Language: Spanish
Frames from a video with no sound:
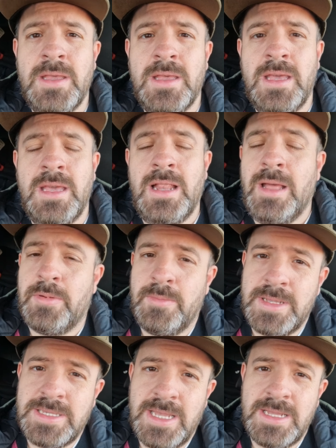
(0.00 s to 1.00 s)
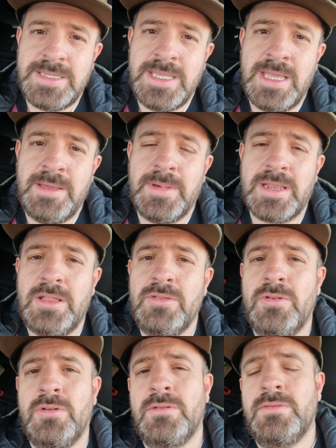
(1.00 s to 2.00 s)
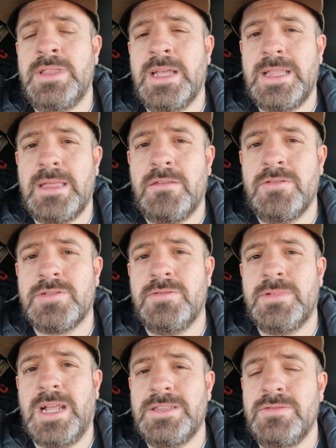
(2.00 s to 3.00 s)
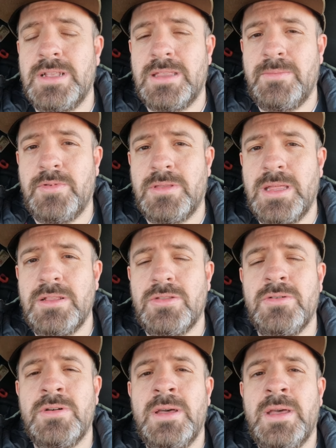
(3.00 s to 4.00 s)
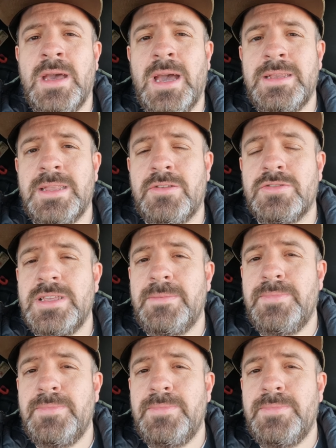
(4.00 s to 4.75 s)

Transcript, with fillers: Eh, la promesa sigue marcando datazos con casi un 13%, Ana Rosa